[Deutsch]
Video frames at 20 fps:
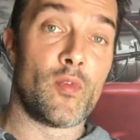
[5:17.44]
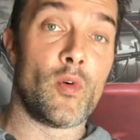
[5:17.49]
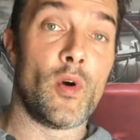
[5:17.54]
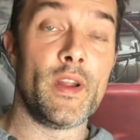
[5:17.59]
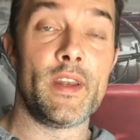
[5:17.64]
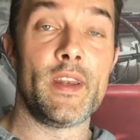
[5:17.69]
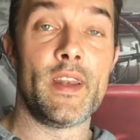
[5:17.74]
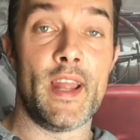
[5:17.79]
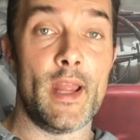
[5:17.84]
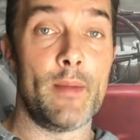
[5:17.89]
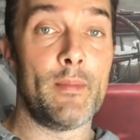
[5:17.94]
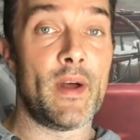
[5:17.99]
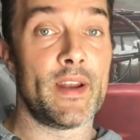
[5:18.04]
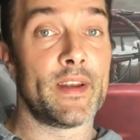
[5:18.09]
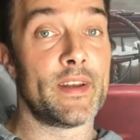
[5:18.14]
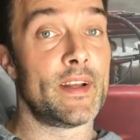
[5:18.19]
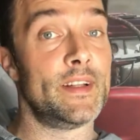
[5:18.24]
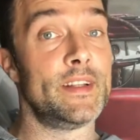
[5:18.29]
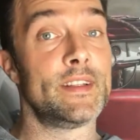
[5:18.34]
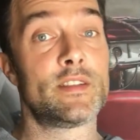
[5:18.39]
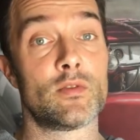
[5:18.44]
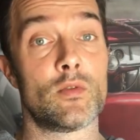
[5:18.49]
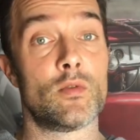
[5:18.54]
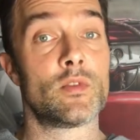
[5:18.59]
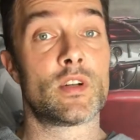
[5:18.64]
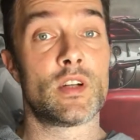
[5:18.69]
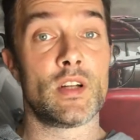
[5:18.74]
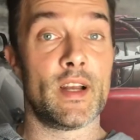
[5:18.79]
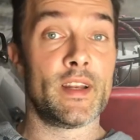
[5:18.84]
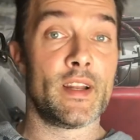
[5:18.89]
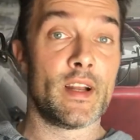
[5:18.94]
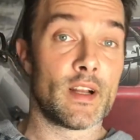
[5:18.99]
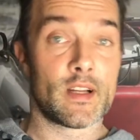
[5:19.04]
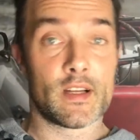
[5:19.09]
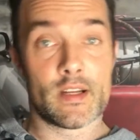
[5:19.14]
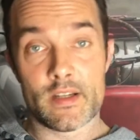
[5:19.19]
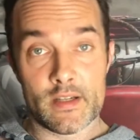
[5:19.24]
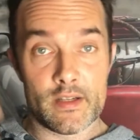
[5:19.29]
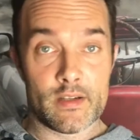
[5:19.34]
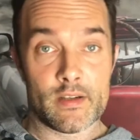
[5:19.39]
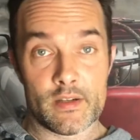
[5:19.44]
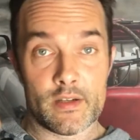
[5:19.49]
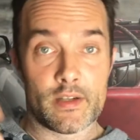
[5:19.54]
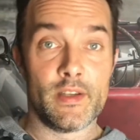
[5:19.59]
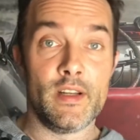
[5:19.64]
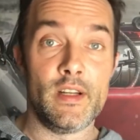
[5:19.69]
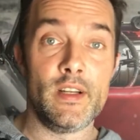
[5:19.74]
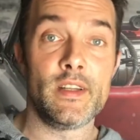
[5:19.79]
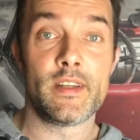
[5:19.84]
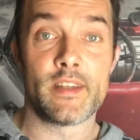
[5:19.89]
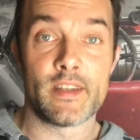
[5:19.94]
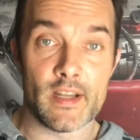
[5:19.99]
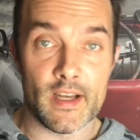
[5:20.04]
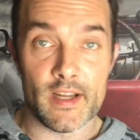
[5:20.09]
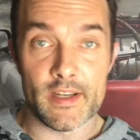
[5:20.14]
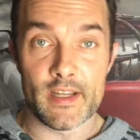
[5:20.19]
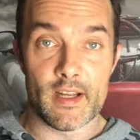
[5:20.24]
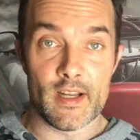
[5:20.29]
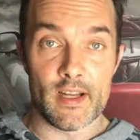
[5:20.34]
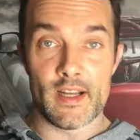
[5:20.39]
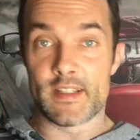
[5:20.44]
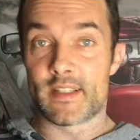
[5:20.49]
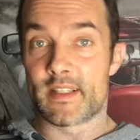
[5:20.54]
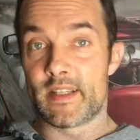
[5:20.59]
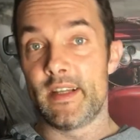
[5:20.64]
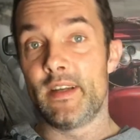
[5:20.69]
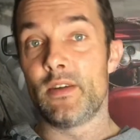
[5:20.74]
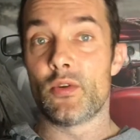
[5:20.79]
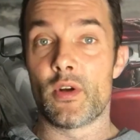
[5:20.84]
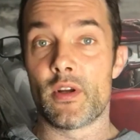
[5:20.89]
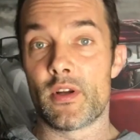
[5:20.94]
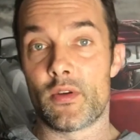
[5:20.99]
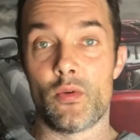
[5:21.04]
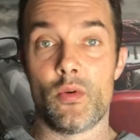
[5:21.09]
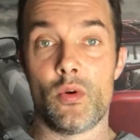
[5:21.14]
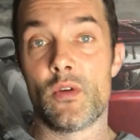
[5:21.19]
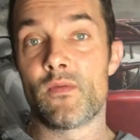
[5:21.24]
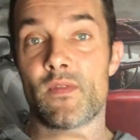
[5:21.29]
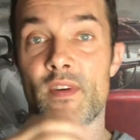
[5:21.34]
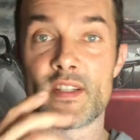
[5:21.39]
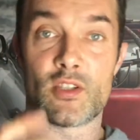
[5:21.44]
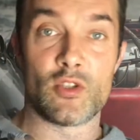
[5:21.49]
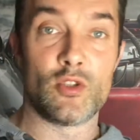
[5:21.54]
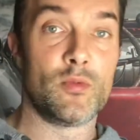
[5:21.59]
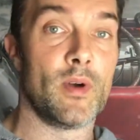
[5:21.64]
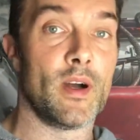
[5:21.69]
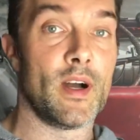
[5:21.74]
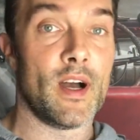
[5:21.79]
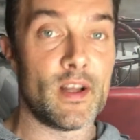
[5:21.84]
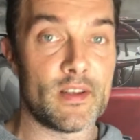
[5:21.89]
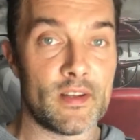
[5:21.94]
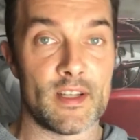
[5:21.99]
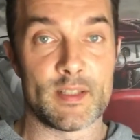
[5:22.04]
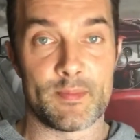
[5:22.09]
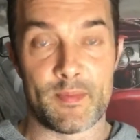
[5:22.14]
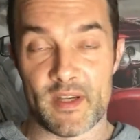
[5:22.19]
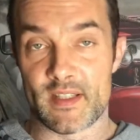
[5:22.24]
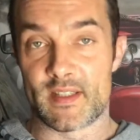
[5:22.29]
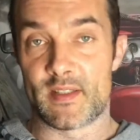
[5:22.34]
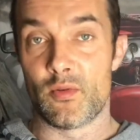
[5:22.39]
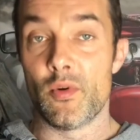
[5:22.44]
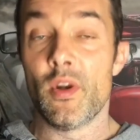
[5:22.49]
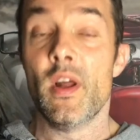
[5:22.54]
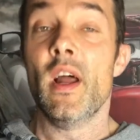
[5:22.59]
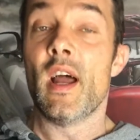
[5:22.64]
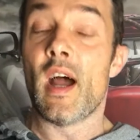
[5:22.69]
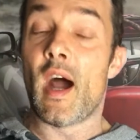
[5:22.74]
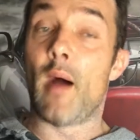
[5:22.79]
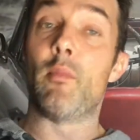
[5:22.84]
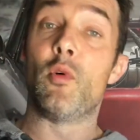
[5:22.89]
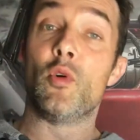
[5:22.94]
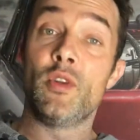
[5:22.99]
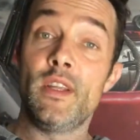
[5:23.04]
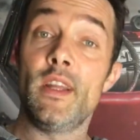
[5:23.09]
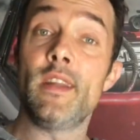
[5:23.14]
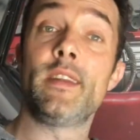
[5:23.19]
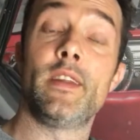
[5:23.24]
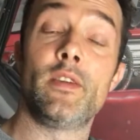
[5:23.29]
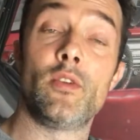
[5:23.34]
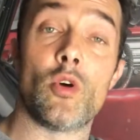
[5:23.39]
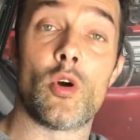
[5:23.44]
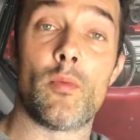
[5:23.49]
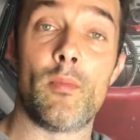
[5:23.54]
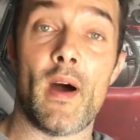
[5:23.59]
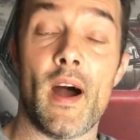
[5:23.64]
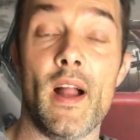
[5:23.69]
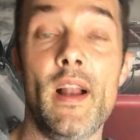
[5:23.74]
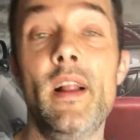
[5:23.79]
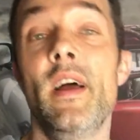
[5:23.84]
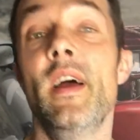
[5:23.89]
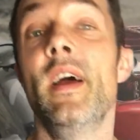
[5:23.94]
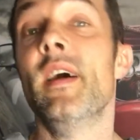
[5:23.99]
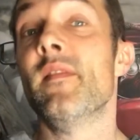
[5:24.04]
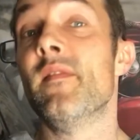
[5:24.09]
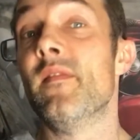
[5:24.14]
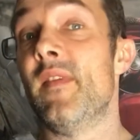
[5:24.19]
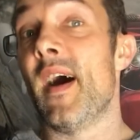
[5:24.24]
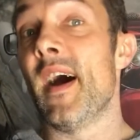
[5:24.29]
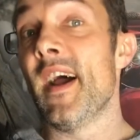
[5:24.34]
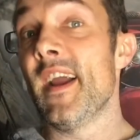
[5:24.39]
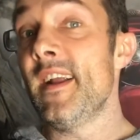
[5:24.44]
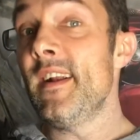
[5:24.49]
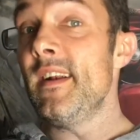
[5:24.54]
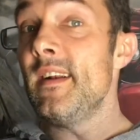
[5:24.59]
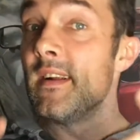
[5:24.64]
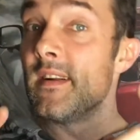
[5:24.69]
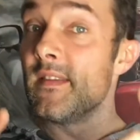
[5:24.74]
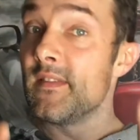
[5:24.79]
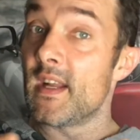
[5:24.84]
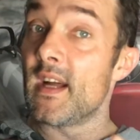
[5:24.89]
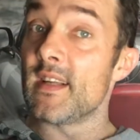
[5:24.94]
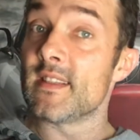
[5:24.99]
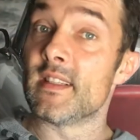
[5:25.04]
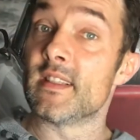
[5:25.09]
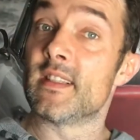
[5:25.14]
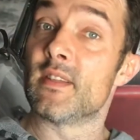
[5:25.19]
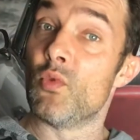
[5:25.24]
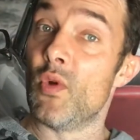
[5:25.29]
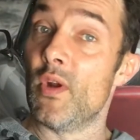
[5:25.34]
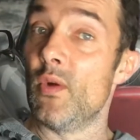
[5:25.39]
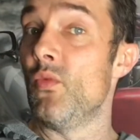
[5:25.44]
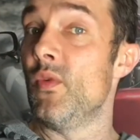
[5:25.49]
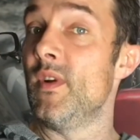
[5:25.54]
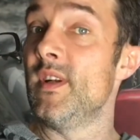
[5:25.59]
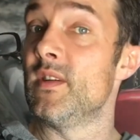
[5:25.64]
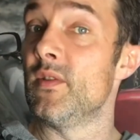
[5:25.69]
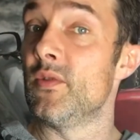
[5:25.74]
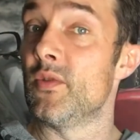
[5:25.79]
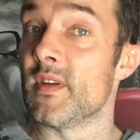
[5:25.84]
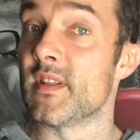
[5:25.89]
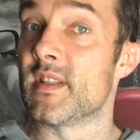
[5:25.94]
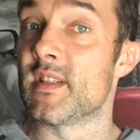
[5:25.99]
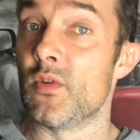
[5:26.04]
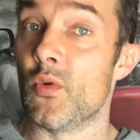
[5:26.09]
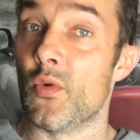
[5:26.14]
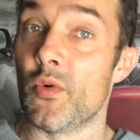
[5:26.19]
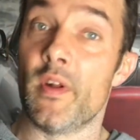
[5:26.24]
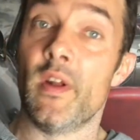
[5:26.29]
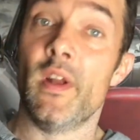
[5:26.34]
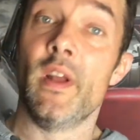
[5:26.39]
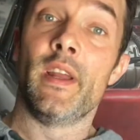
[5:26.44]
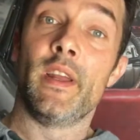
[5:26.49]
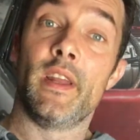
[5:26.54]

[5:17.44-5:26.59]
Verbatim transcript: Freunden, hey Mann, da ist so ein kleiner Knilch, ja, der erzählt euch irgendwas über Haartransplantation, abonniert den doch mal, weil das ist Win-Win-Situation.